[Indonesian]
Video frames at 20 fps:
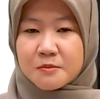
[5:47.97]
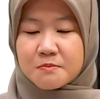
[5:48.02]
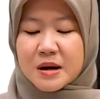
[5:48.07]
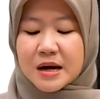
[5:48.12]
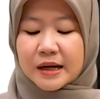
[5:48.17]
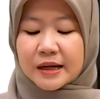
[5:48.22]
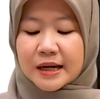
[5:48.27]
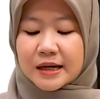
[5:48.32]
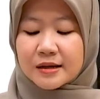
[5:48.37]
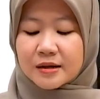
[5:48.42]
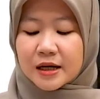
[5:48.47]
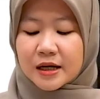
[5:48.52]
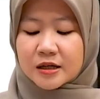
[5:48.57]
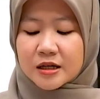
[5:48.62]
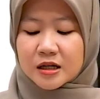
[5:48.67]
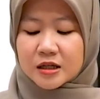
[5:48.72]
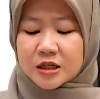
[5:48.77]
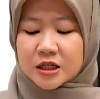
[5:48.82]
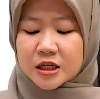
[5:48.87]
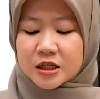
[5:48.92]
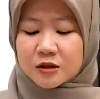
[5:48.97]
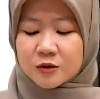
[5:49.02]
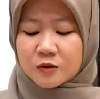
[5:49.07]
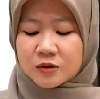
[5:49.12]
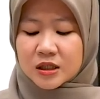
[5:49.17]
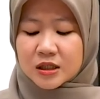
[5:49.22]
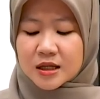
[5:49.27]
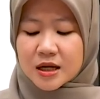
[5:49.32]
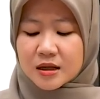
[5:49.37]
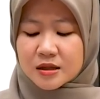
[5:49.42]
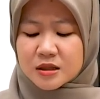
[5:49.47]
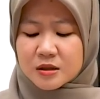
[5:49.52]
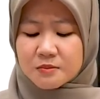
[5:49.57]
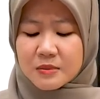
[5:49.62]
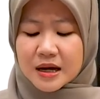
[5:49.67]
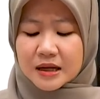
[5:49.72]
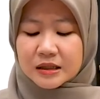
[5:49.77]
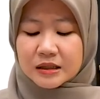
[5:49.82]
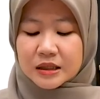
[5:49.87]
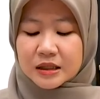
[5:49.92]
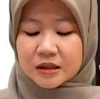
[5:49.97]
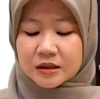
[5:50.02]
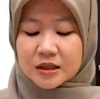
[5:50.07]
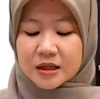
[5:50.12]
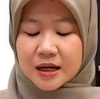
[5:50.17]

Bahkan energi itu tidak sebanding